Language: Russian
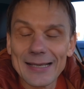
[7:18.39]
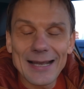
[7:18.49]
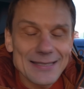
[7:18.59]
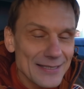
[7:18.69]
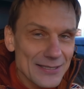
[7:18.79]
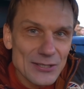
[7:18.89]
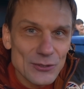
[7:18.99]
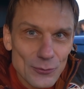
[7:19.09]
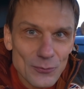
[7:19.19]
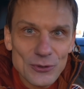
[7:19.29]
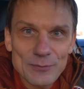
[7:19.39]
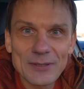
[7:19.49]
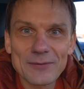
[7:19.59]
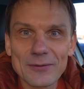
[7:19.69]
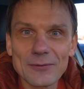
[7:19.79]
А здесь еще, может
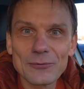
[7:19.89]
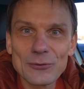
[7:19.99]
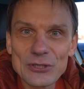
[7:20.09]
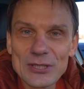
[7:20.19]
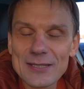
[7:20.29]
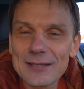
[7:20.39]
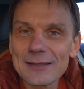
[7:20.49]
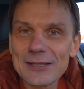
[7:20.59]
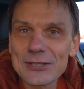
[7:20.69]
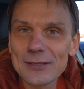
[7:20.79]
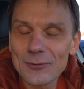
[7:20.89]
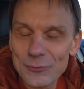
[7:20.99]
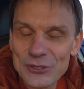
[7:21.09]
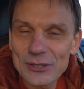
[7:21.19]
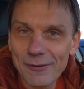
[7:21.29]
быть, э, включится, значит,
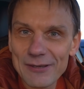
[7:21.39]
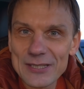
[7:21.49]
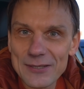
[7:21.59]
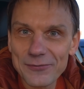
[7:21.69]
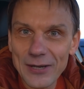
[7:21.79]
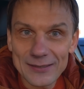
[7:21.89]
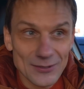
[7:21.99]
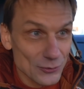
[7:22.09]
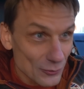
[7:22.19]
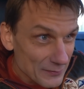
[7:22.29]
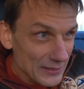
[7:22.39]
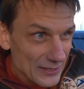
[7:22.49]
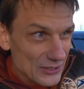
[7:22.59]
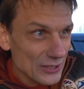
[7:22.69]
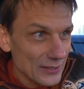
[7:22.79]
такой человеческий фактор, что
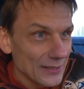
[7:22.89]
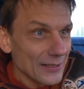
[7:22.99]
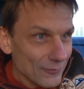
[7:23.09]
менеджер,